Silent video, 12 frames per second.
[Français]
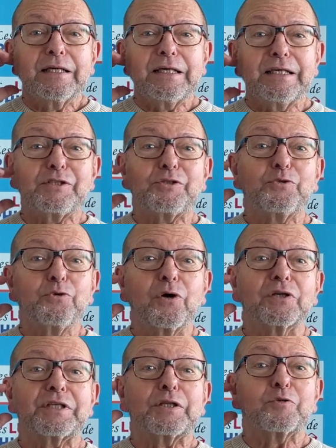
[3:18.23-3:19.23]
et
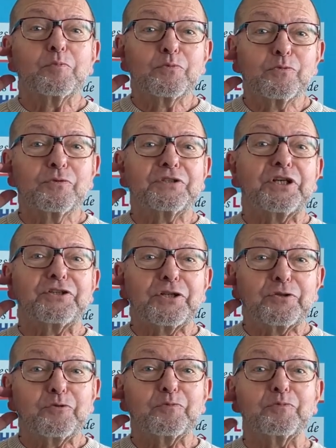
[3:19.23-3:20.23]
sur cette boue qui était
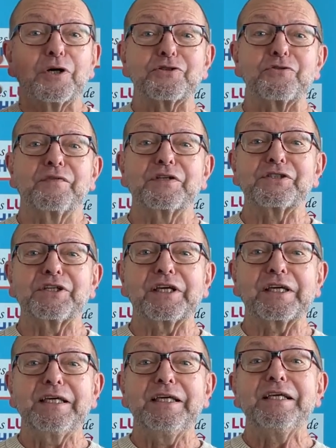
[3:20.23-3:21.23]
une boîte de vache qui
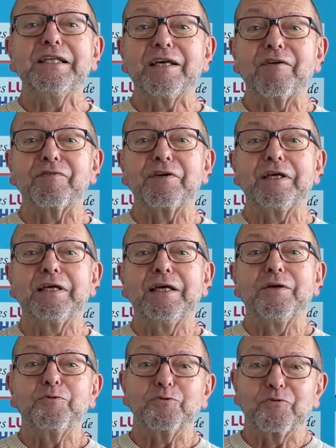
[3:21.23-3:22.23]
rit, il y avait
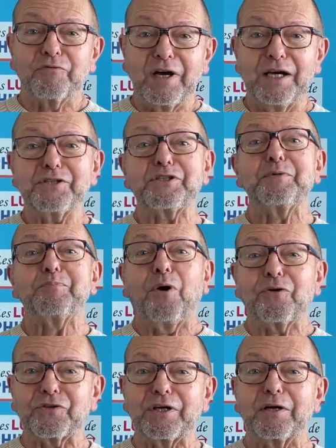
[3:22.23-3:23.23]
une vache qui
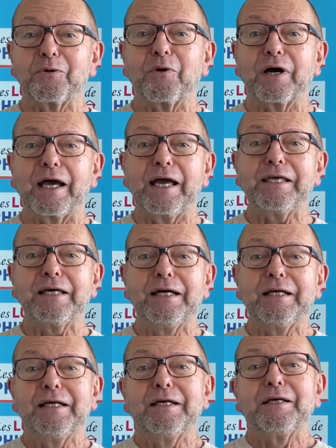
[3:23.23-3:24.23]
portait à l'oreille
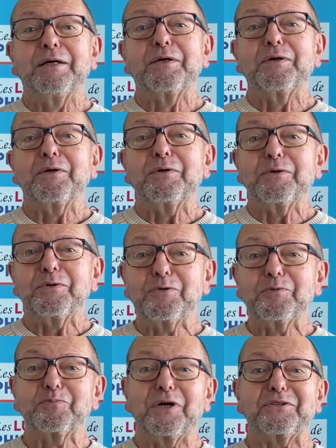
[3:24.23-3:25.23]
une
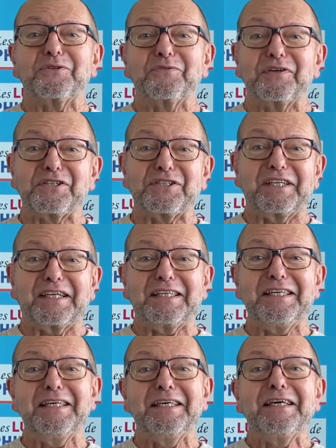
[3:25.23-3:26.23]
boîte de vache qui
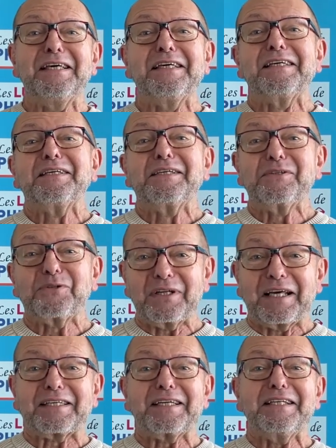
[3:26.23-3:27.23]
rit, sur
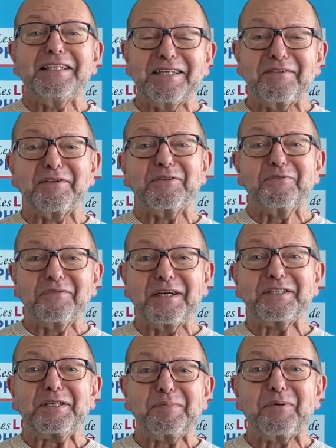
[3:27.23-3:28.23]
laquelle il y avait une
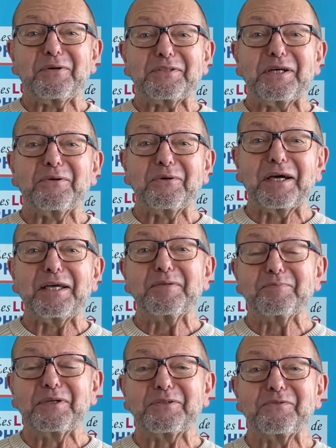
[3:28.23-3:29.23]
vache qui portait à l'oreille une
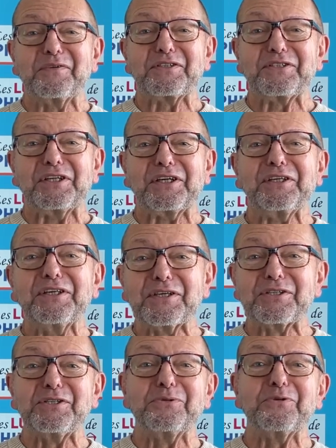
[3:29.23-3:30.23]
boîte de vache qui et
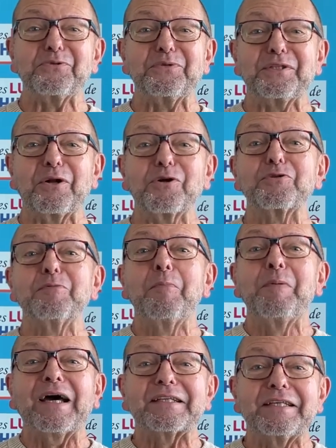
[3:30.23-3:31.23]
ainsi de suite. Alors je me
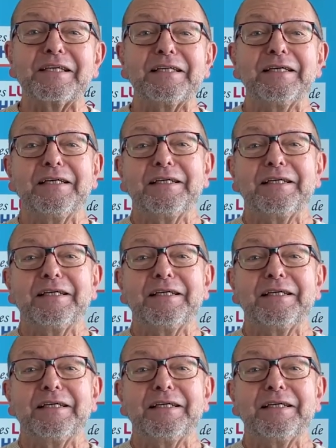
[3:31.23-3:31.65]
perdais